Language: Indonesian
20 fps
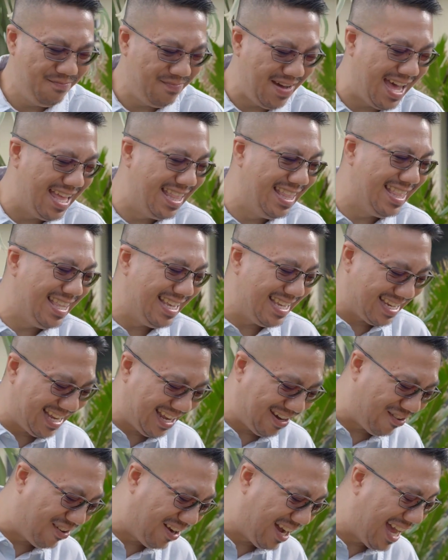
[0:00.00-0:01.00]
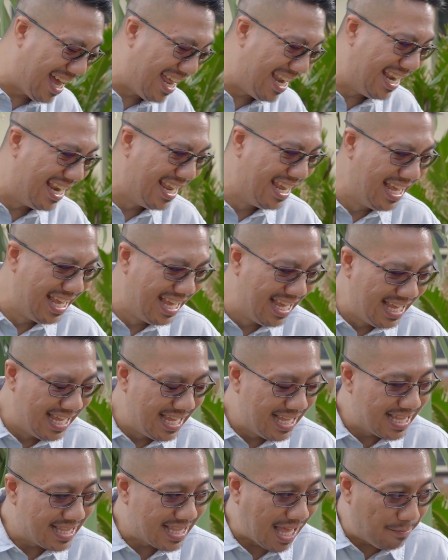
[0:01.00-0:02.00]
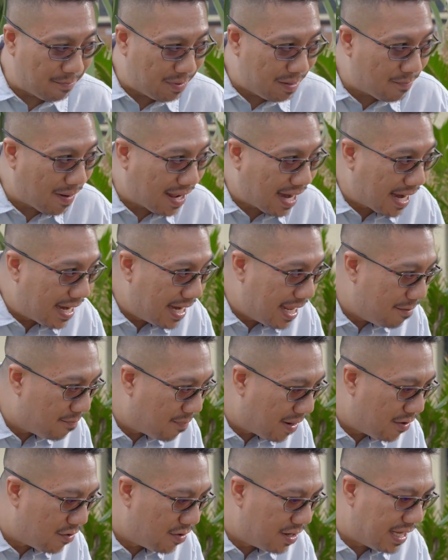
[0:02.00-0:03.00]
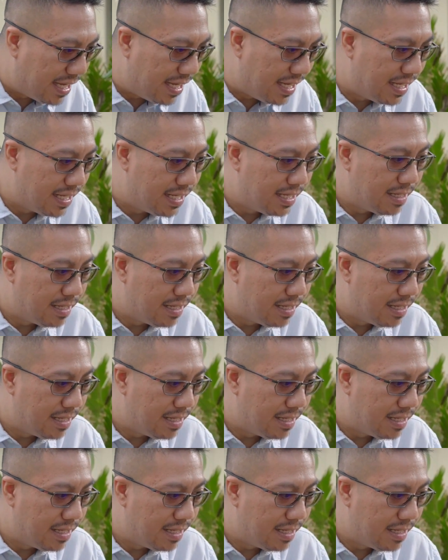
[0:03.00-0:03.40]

Pantes kerokan. Tapi Pak Raden, Pak Doni,